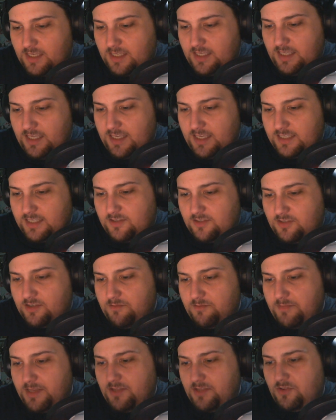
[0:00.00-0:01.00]
Y estos
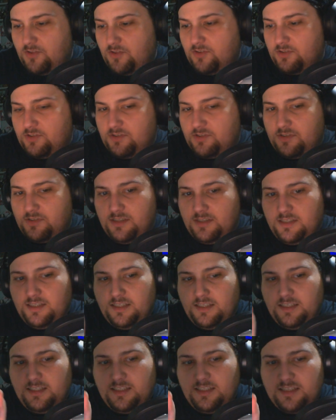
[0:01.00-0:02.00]
inventos
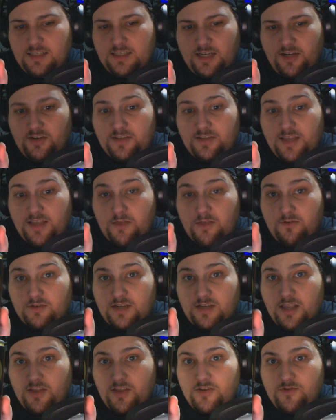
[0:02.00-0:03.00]
salieron ya hace
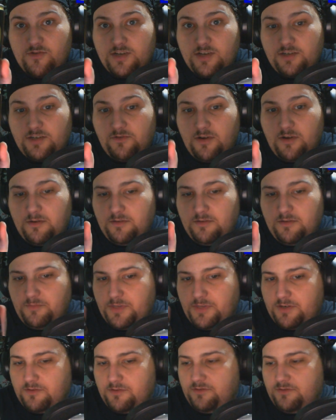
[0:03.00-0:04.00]
unos años, no es nuevo,
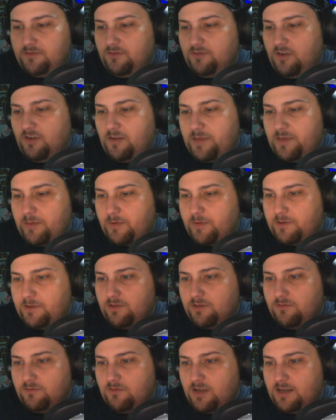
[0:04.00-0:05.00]
pero no lo había
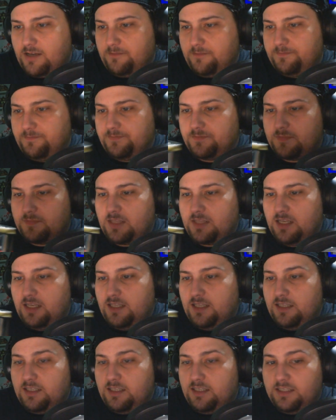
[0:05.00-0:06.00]
probado nunca.
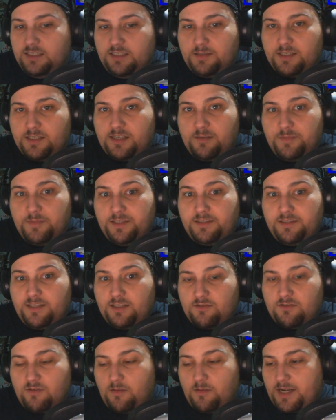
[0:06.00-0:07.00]
Y básicamente
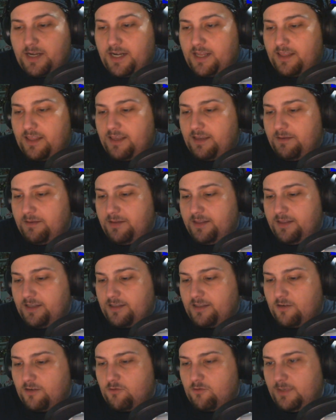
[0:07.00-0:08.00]
es una manera de
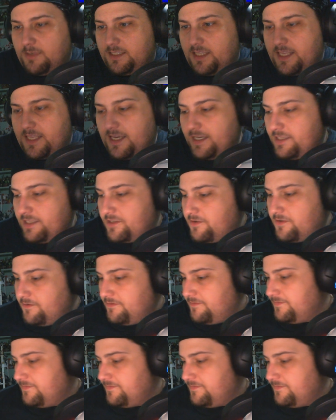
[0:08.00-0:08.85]
venderte el cubata ya hecho.